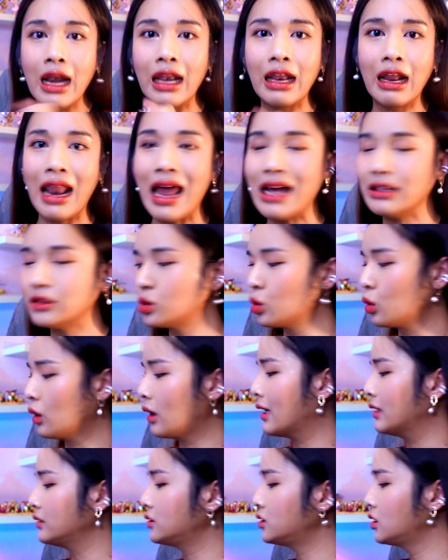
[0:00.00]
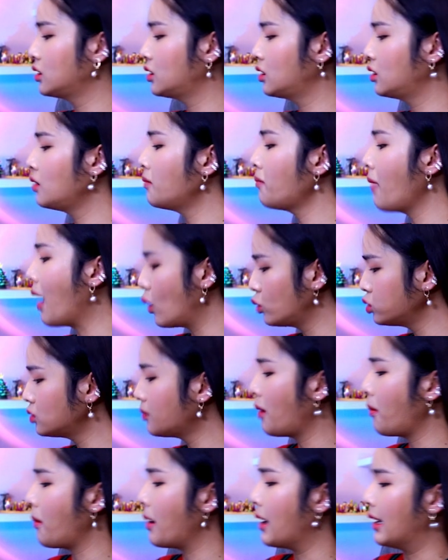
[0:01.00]
และล่าสุดค่ะซื้อเมาส์
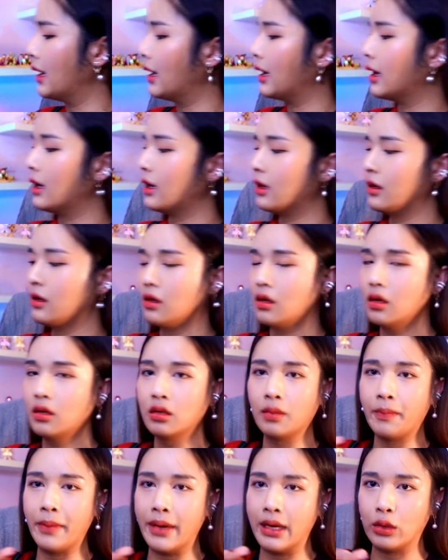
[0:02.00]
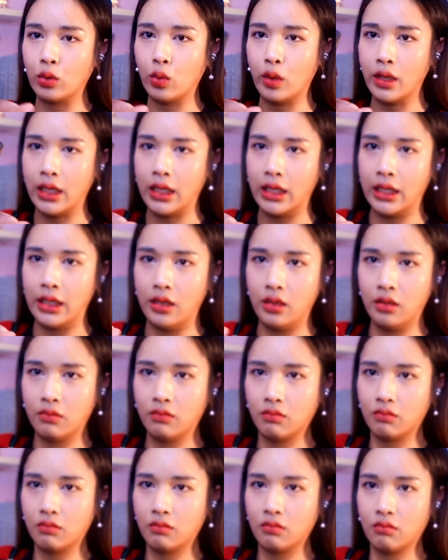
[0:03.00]
มาใหม่ค่ะก็คือเป็นตัวนี้
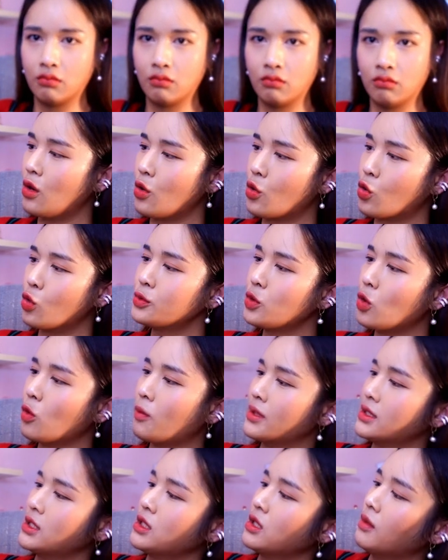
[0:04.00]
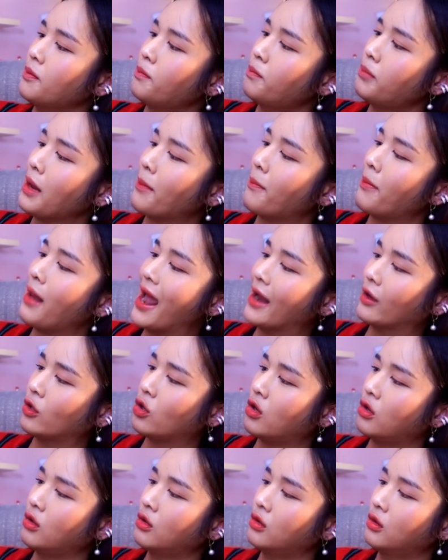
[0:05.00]
รูปทรงมันจะแปลกๆ
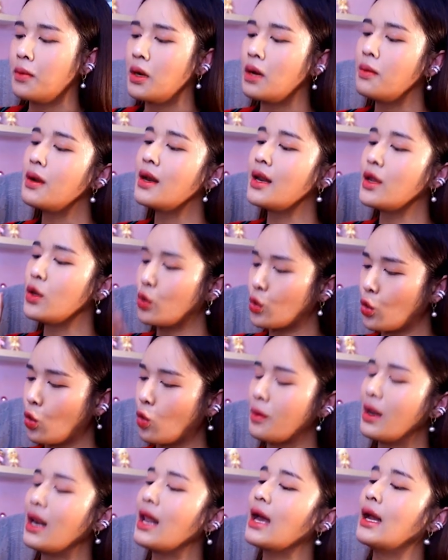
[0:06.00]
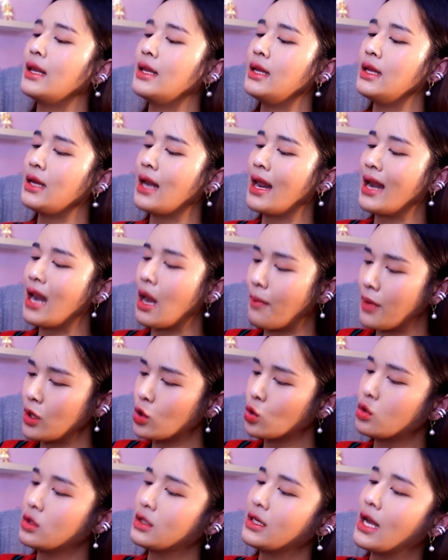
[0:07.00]
เนาะเพื่อนๆใน YouTube เนี่ยแหละค่ะที่แนะนำให้
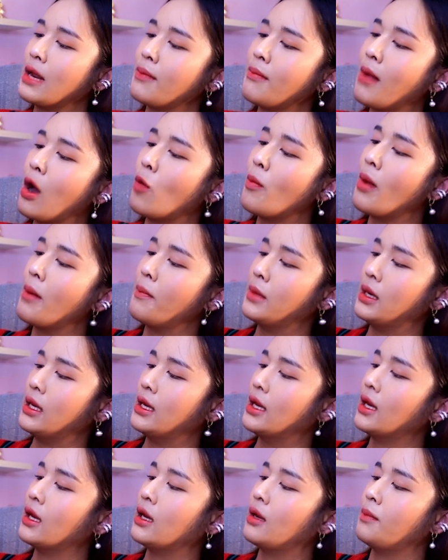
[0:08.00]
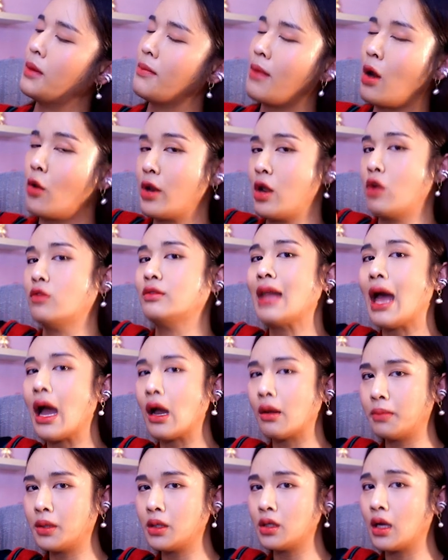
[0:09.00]
ชนใช้เมาส์แบบนี้นะคะเป็นเมาส์แนวตั้
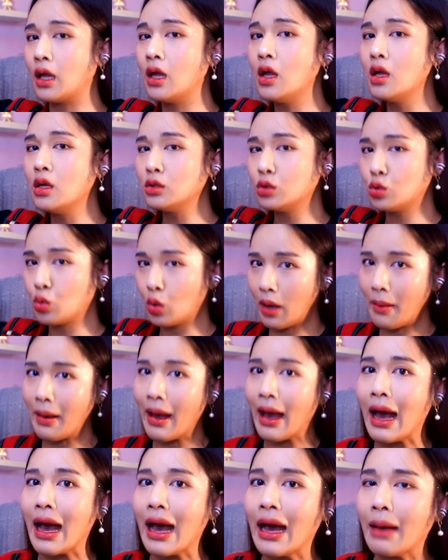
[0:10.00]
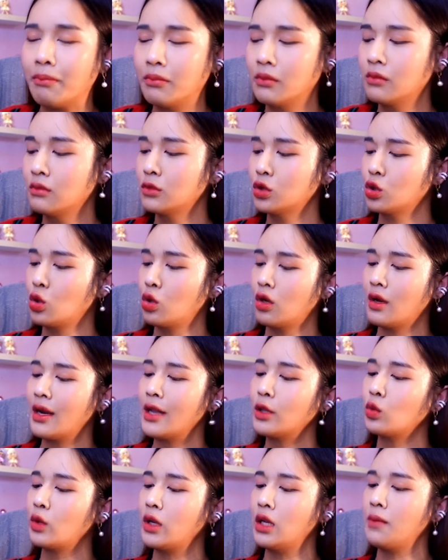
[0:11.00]
งเพื่อสุขภาพชนก็
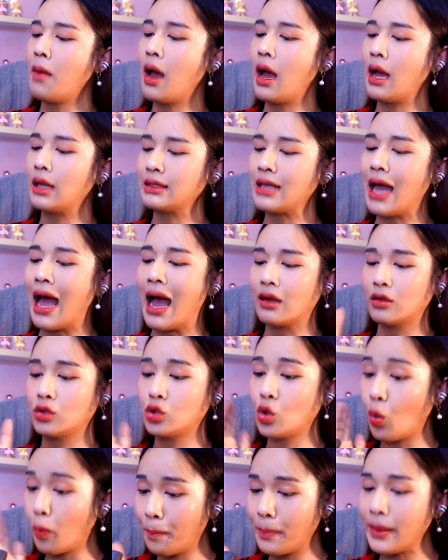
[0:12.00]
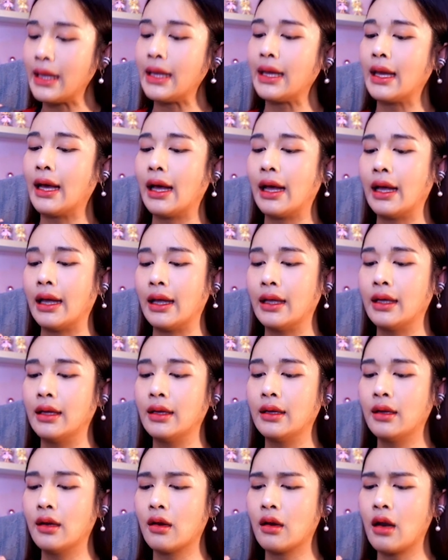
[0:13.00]
ได้ตัวนี้มาจาก Shopee ค่ะ
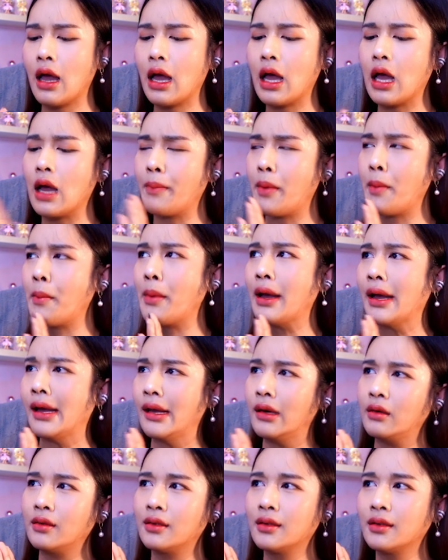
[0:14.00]
ราคาประมาณ